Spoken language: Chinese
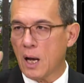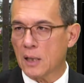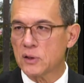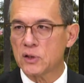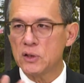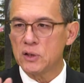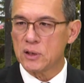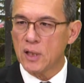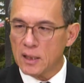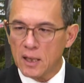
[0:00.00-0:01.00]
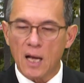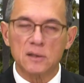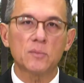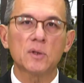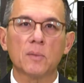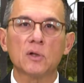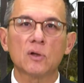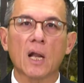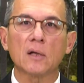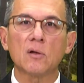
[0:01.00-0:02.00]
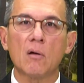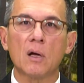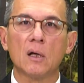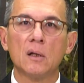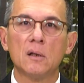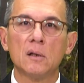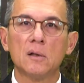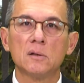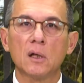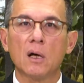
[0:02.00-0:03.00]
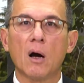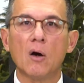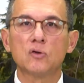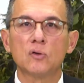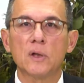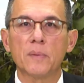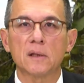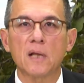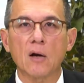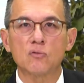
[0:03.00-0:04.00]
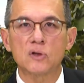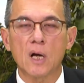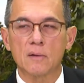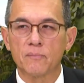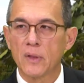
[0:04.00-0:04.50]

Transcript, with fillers: 啊，这新几内亚什么什么，就来到了这个澳洲这片大陆上。